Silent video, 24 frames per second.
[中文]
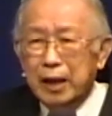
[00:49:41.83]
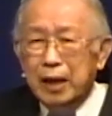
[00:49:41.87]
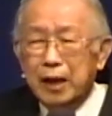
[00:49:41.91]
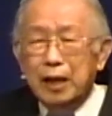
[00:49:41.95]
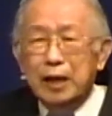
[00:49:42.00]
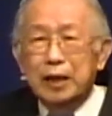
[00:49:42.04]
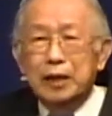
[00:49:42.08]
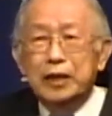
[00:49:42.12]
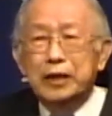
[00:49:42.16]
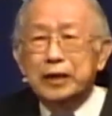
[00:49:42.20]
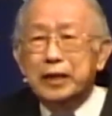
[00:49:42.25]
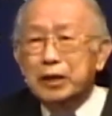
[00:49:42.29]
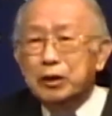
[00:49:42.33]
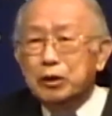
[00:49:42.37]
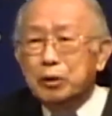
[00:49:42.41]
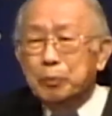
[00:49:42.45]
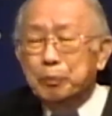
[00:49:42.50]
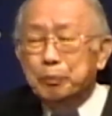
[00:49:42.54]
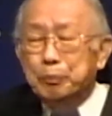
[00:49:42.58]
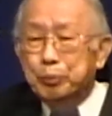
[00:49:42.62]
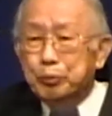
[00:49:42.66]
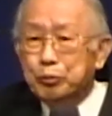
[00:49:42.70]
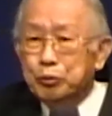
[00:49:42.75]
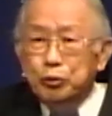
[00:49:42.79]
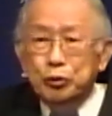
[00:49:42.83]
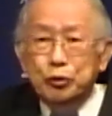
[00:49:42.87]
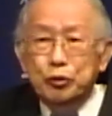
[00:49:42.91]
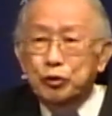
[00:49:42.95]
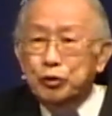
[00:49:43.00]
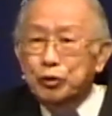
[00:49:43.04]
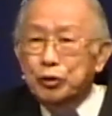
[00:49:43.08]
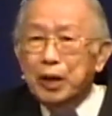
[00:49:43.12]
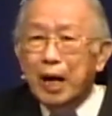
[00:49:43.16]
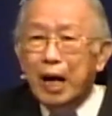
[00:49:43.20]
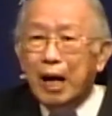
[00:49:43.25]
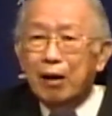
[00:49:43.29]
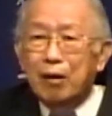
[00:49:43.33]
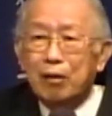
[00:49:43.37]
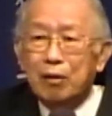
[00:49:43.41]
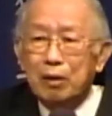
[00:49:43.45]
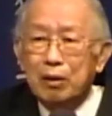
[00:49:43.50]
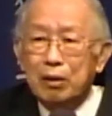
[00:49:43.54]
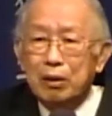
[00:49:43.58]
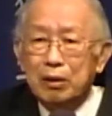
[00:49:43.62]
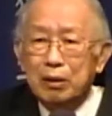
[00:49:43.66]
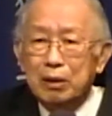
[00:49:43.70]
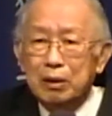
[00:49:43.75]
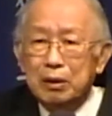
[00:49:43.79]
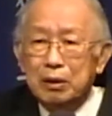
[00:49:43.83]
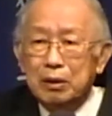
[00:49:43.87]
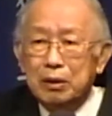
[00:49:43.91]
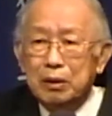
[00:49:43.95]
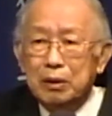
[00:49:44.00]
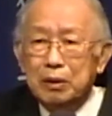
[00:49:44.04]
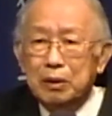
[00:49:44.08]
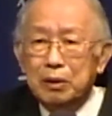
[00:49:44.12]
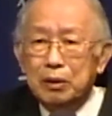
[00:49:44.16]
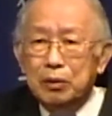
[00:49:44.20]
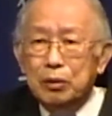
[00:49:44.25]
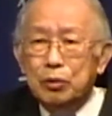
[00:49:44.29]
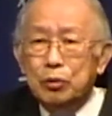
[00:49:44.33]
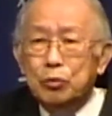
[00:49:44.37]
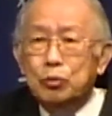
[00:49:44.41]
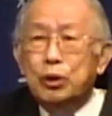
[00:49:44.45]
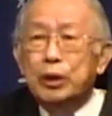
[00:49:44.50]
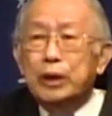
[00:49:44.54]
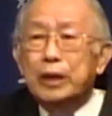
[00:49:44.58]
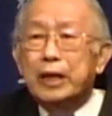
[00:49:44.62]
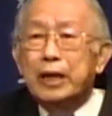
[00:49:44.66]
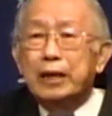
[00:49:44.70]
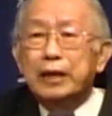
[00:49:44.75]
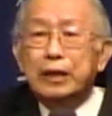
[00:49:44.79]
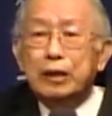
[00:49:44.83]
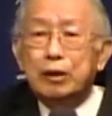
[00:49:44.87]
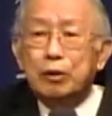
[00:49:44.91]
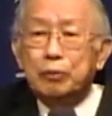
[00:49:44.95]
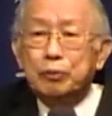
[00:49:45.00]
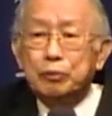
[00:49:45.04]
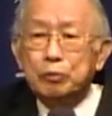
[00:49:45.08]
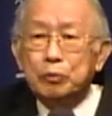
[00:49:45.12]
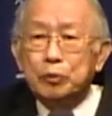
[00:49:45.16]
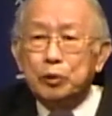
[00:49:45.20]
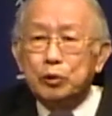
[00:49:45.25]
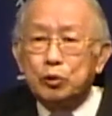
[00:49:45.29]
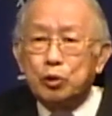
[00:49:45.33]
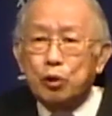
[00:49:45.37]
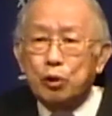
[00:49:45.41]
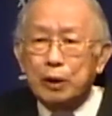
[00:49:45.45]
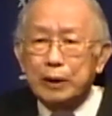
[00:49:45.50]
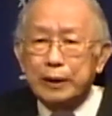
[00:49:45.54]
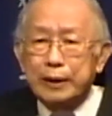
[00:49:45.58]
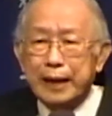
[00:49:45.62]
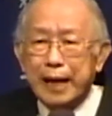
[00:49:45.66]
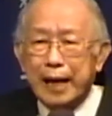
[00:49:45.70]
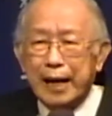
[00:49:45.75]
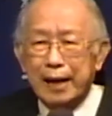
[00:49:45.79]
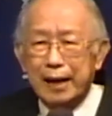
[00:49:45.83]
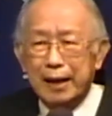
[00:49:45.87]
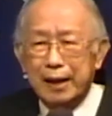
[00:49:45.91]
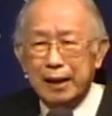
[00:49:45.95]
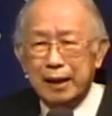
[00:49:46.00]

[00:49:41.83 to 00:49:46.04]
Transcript: 你甚至不需要。去跟你的父母磋商。